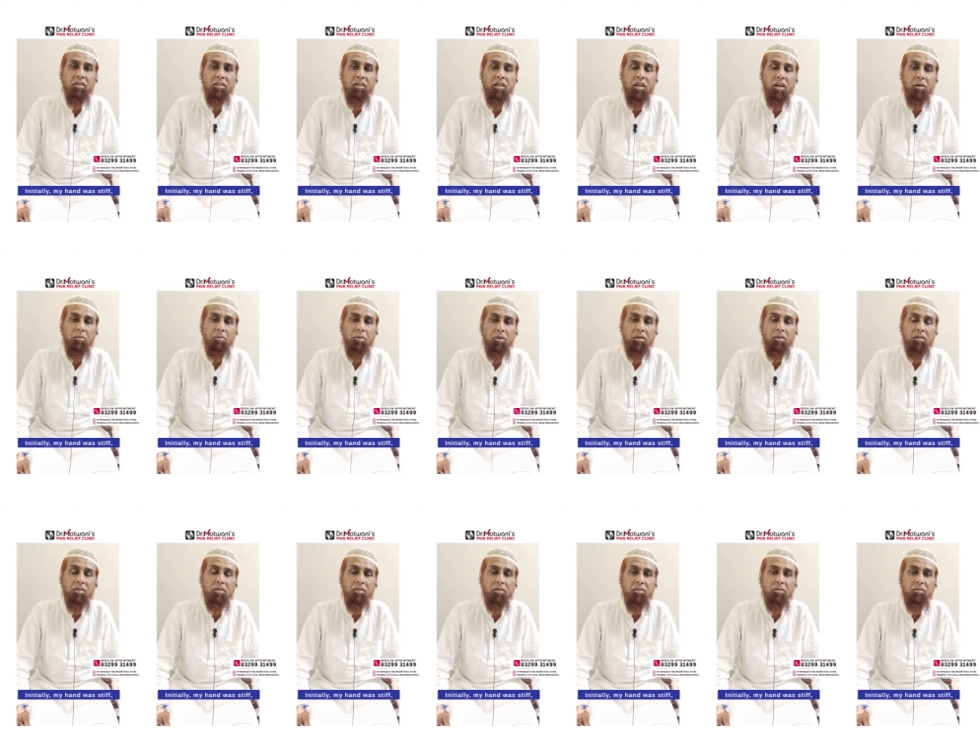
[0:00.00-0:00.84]
यहाँ पर
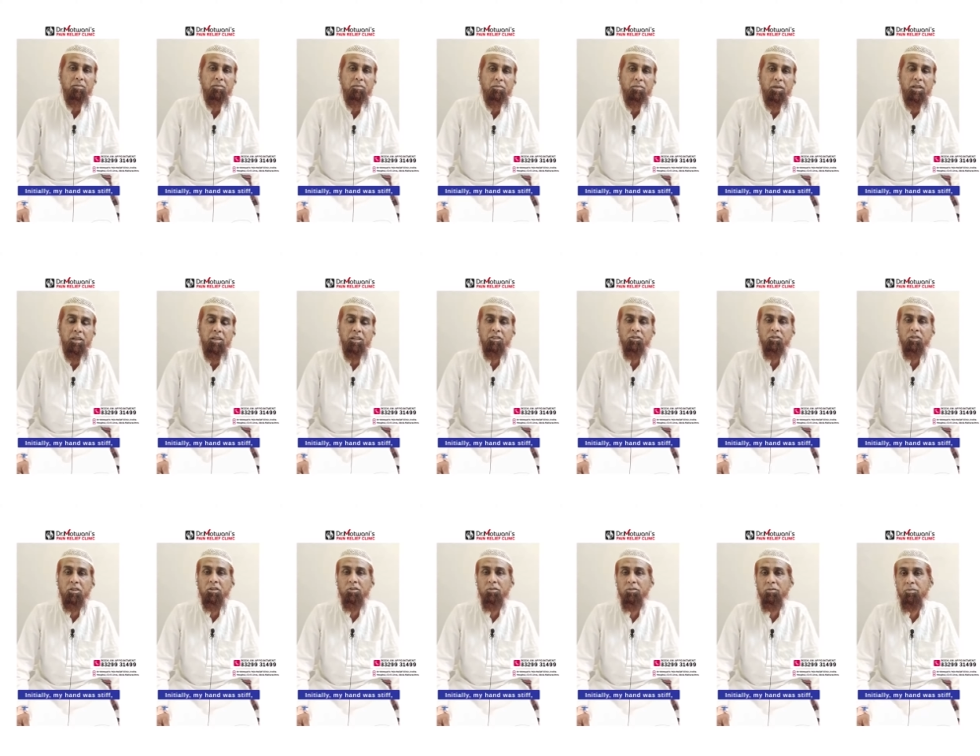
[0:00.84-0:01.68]
पहले
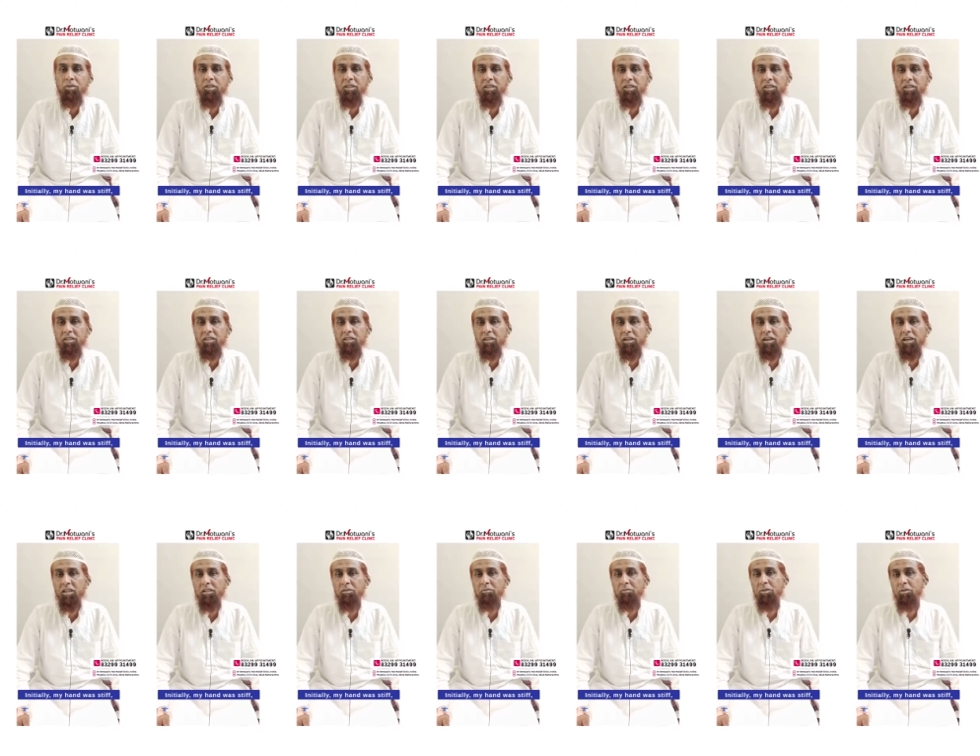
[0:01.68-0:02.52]
जो है तो मेरे
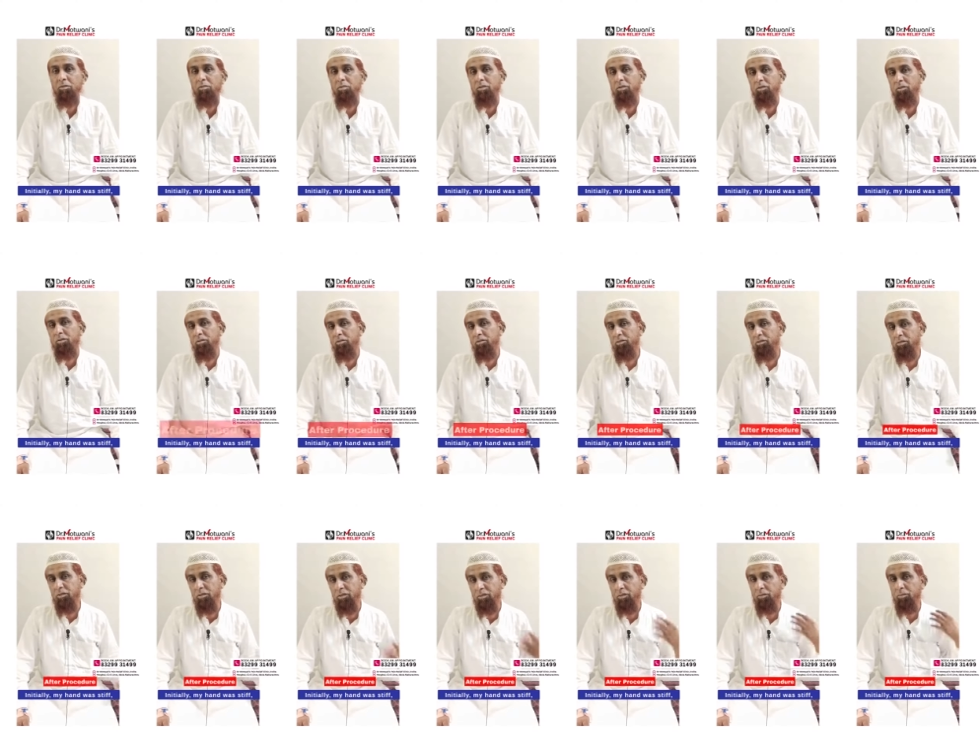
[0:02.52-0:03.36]
हाथ में
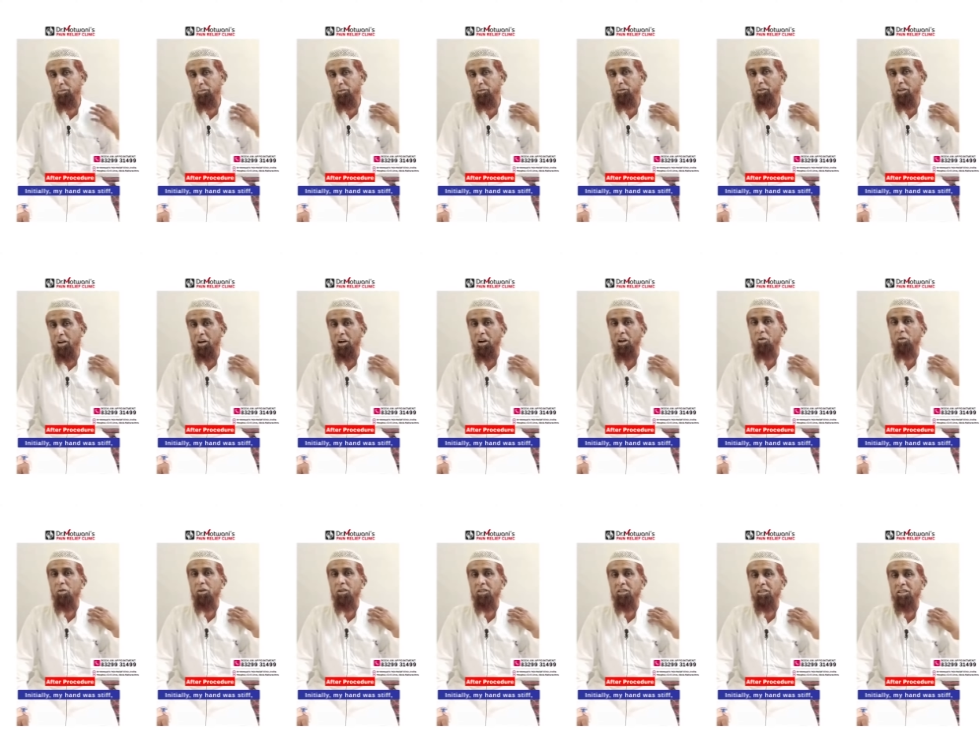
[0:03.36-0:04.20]
जो है तो बहुत
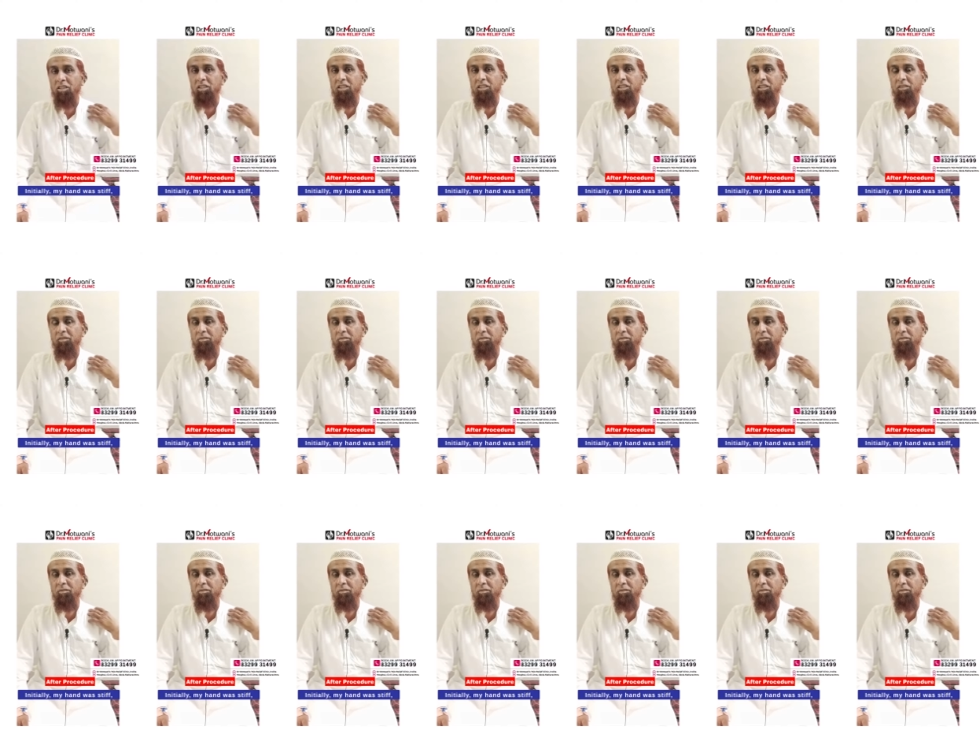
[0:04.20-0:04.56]
अकड़ावट थी